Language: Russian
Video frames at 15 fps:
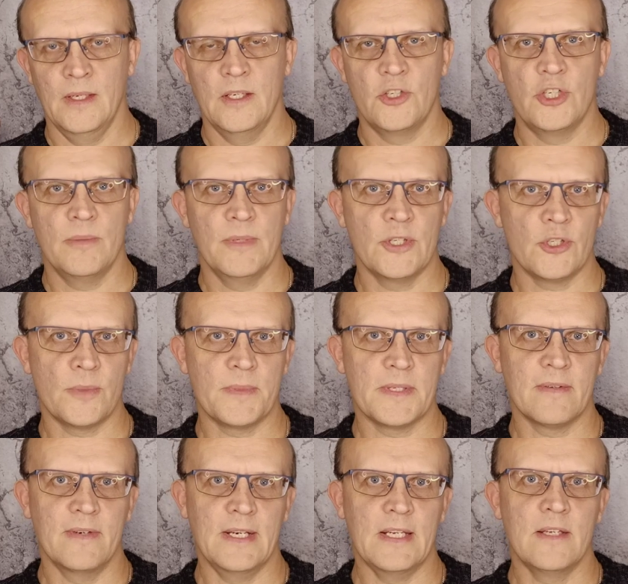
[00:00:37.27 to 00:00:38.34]
И чем она,
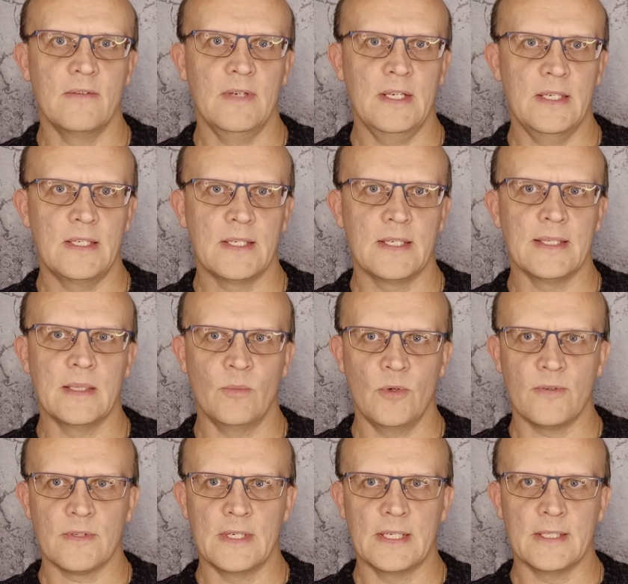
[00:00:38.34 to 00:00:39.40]
собственно говоря, является, на мой
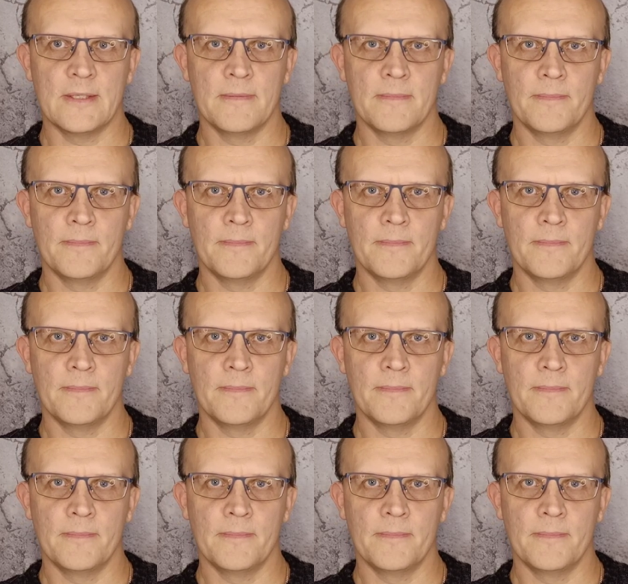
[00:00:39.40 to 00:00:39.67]
взгляд.